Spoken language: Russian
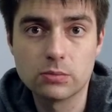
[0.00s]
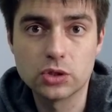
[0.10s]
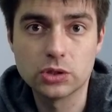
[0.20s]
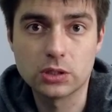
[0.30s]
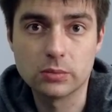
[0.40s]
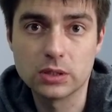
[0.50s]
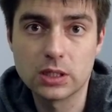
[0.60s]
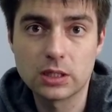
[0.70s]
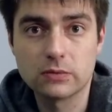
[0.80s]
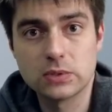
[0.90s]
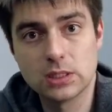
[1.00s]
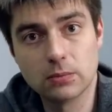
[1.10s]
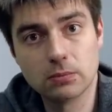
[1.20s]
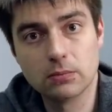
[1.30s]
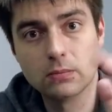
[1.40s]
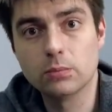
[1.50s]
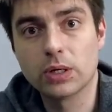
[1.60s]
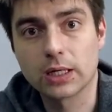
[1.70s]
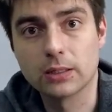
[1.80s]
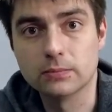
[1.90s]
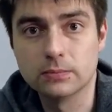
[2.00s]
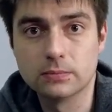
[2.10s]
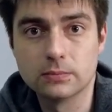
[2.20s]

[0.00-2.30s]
пишите комментарии. Всем пока!